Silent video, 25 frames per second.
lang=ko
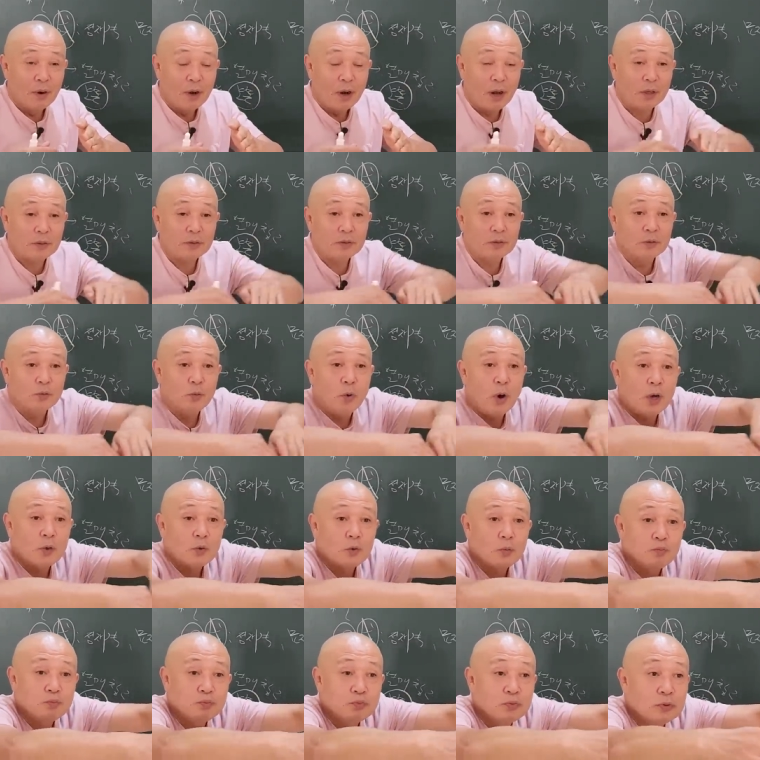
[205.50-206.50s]
아니,
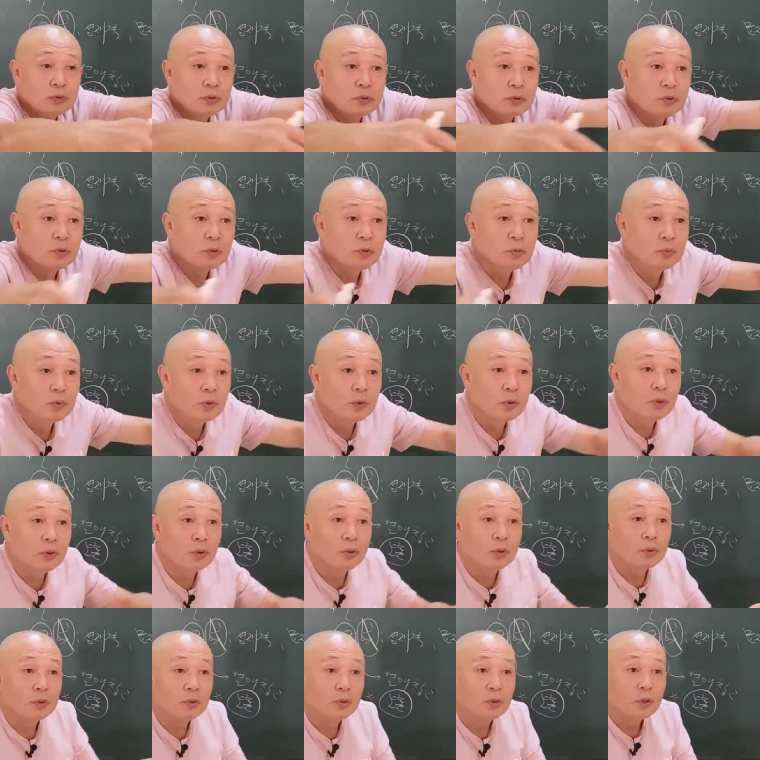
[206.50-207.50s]
화로불 이렇게
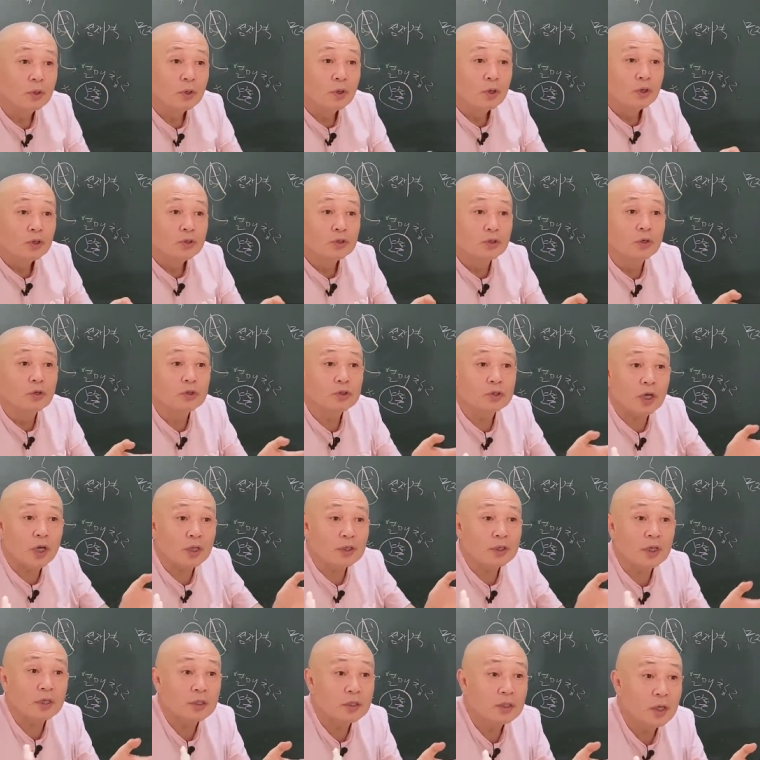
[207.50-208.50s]
오면 열
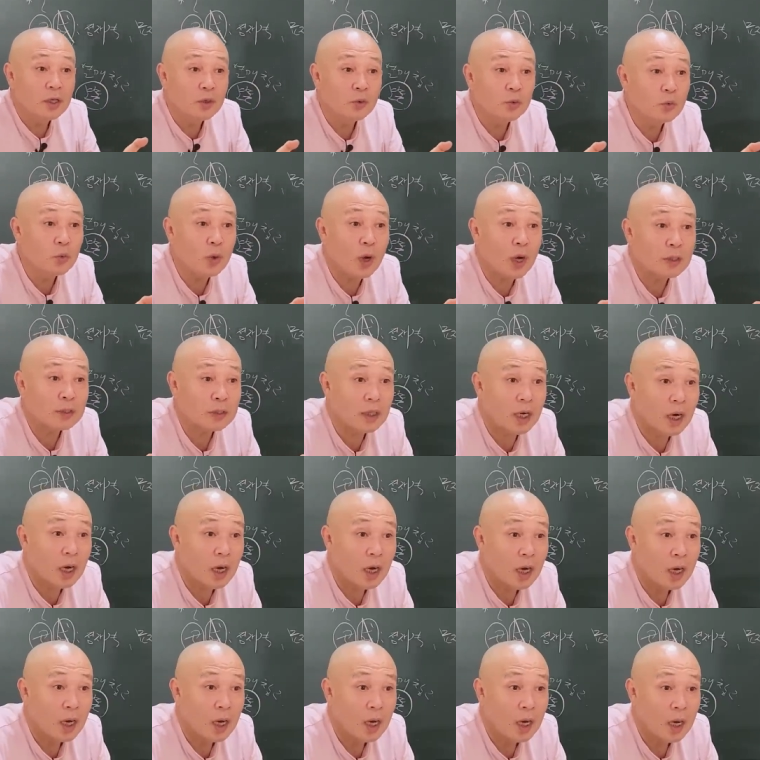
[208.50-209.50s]
차단을 해놓은 거 아니야.